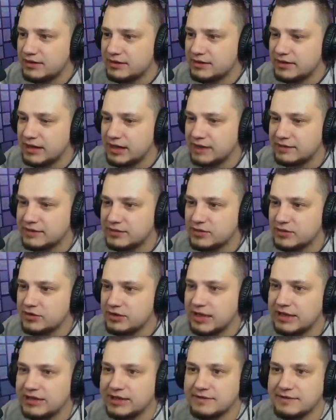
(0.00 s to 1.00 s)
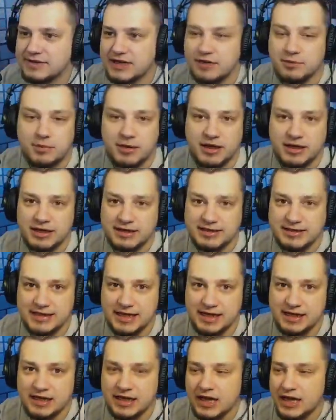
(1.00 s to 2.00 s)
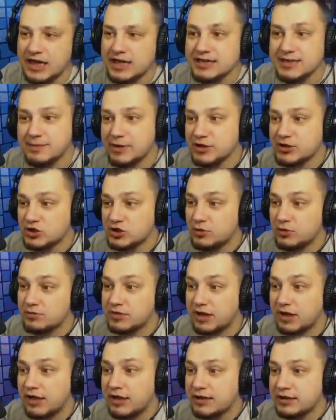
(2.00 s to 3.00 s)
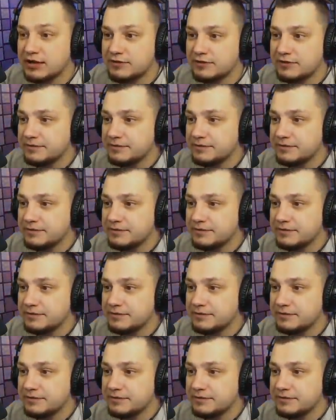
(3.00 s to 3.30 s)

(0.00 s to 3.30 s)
Так, все, ладно, всех проглядели. Теперь ждем трейдов.